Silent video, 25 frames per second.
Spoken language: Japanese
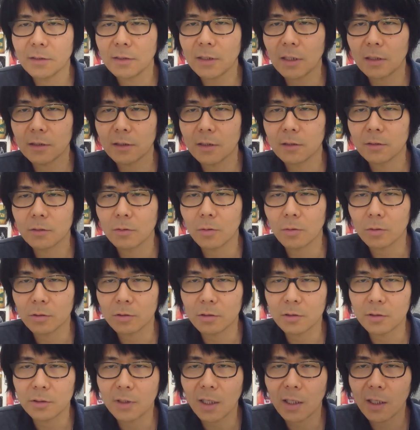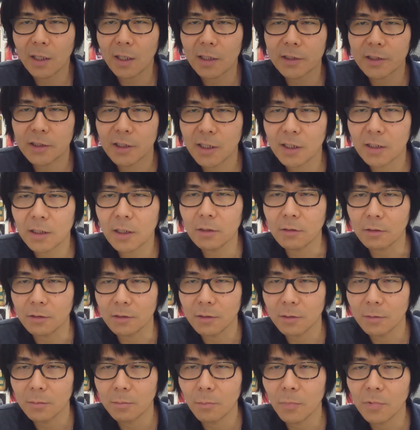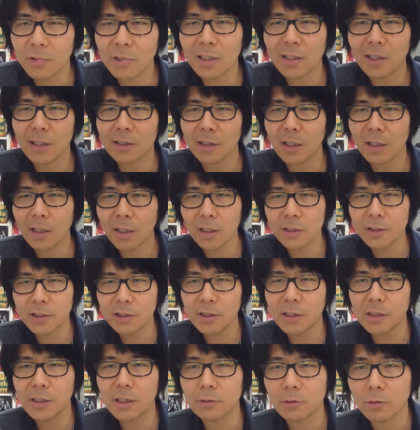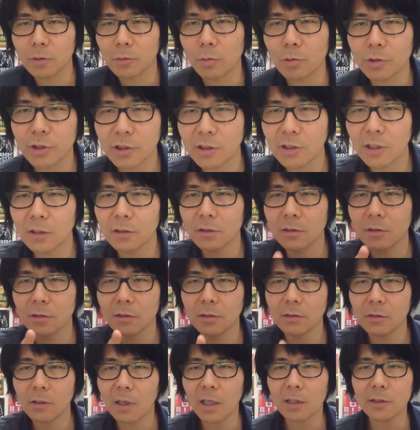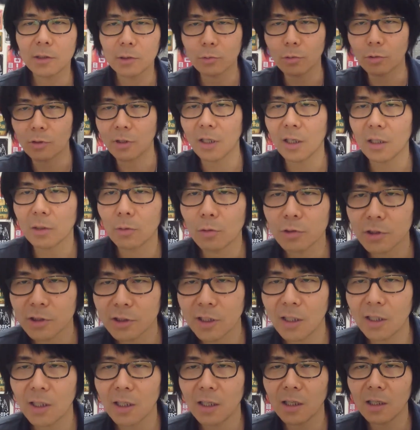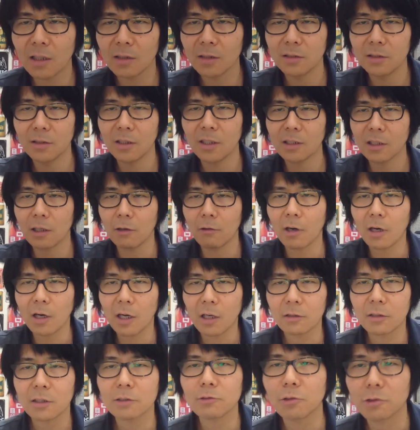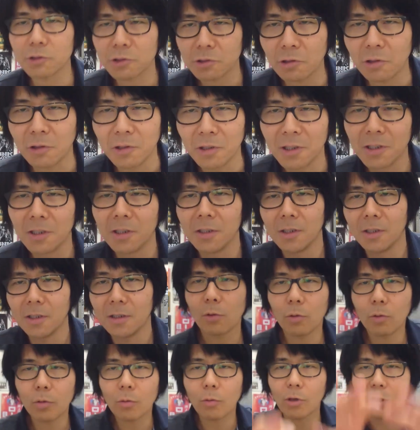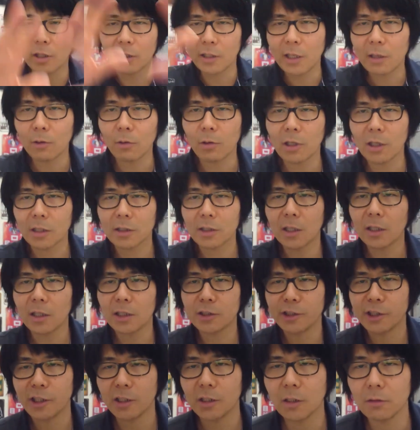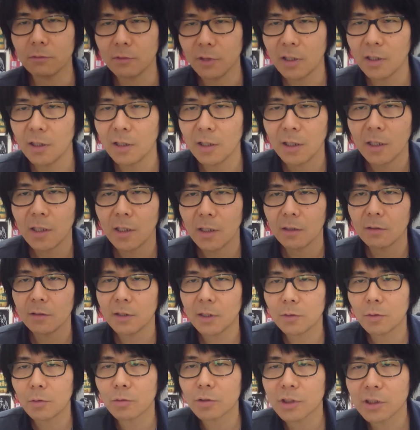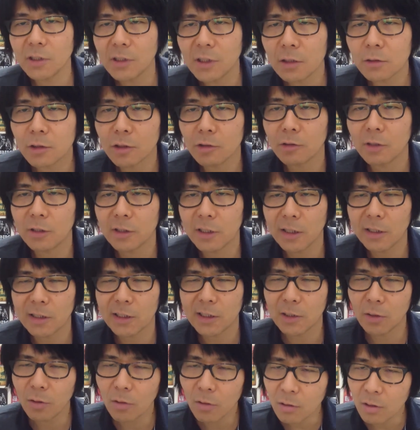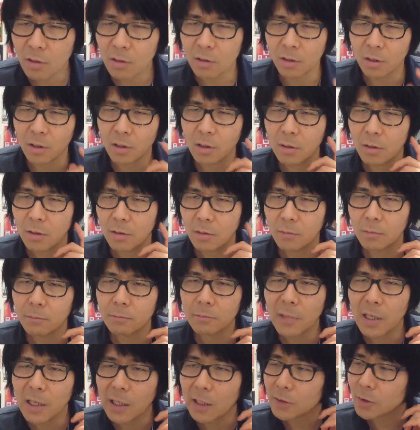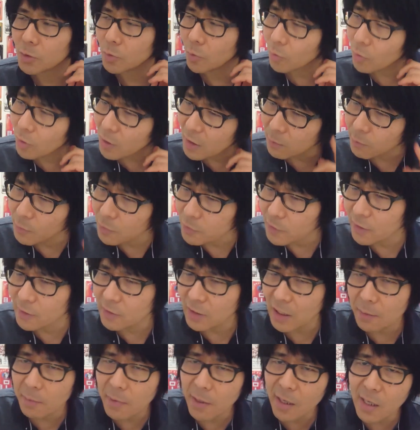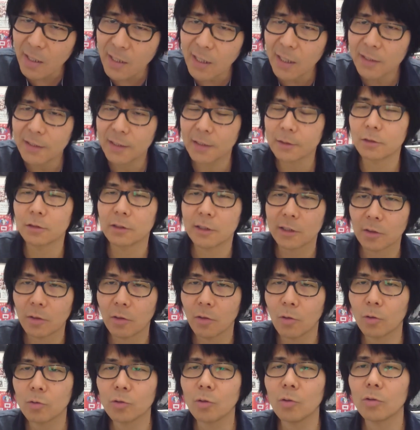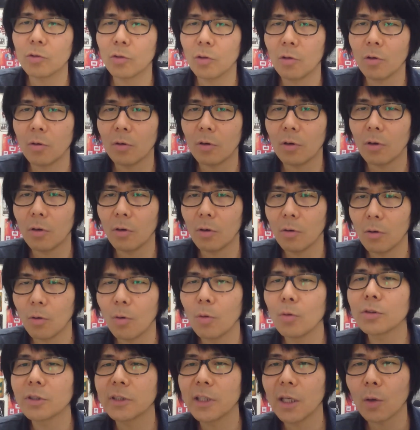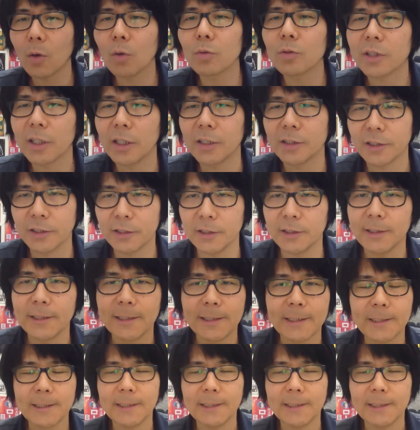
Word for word: チャンネル登録、団塊人やなう。もうさっきから団塊人やなうと独身なうぐわーってとるから、どっちかなんだか分からなくなってるでしょ。これね、これが団塊人やなうね。で、独身なうっていうのはね、基本、まあ動画もね、たまにあったりするけど、ほとんど音声コンテンツ。